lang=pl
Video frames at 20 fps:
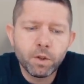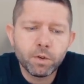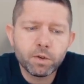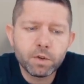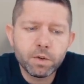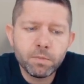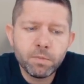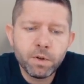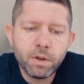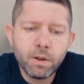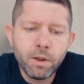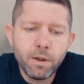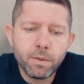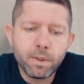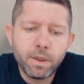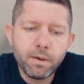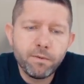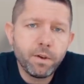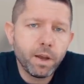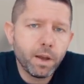to żeby
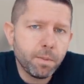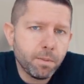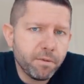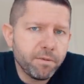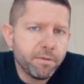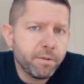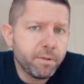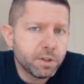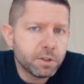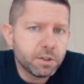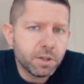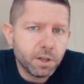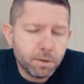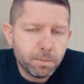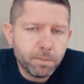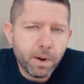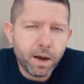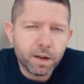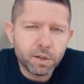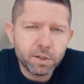nie wyhamowywać ich
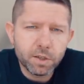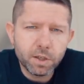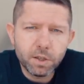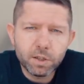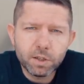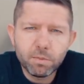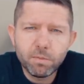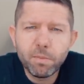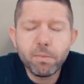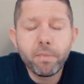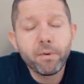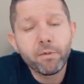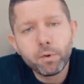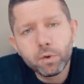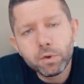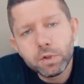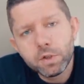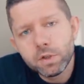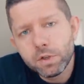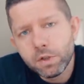bardziej i żeby
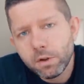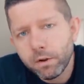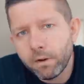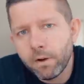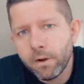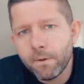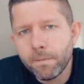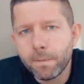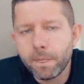powrócić do